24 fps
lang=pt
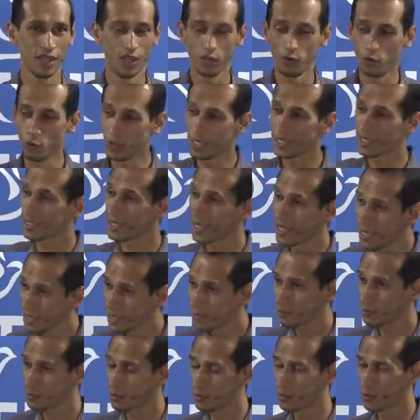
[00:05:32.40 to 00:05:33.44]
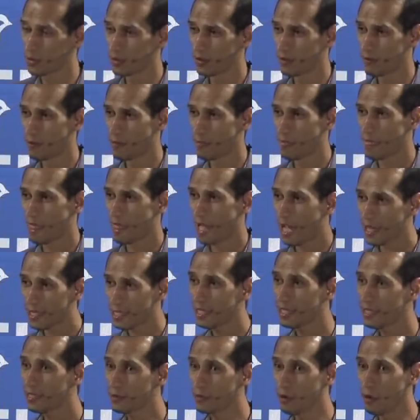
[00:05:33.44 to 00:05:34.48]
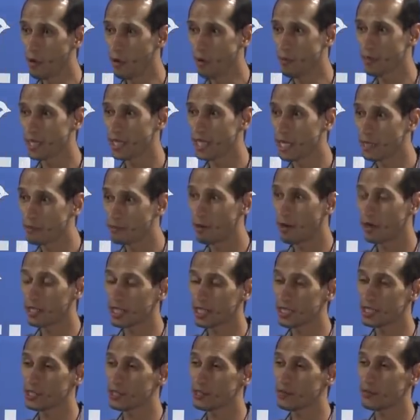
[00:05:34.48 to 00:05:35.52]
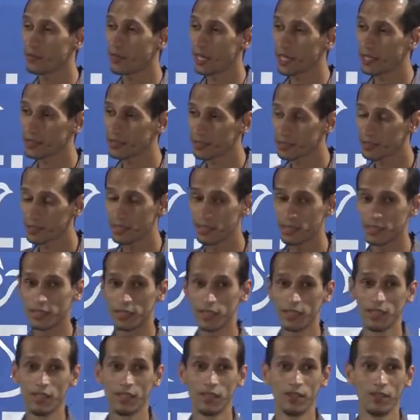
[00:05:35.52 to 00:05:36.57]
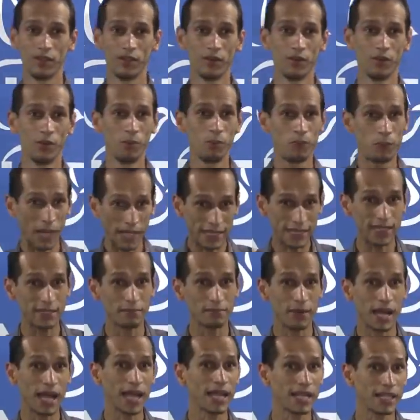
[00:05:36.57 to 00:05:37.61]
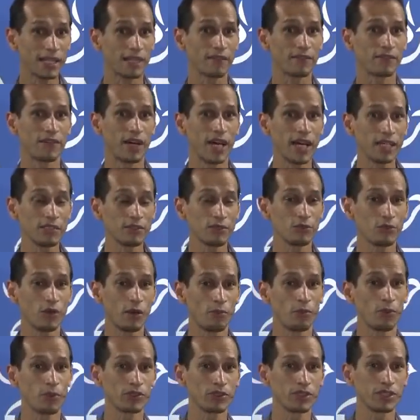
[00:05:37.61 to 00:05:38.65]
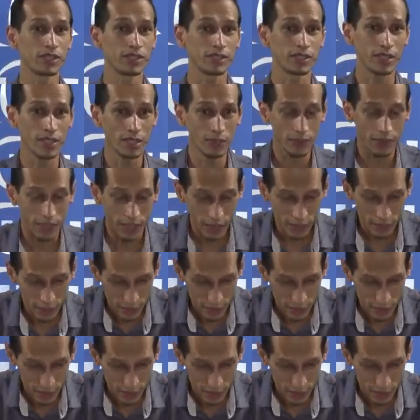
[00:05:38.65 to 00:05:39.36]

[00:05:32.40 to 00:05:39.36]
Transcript: No entanto, aquele homem, embora ele tivesse um patamar elevado, uma posição, ele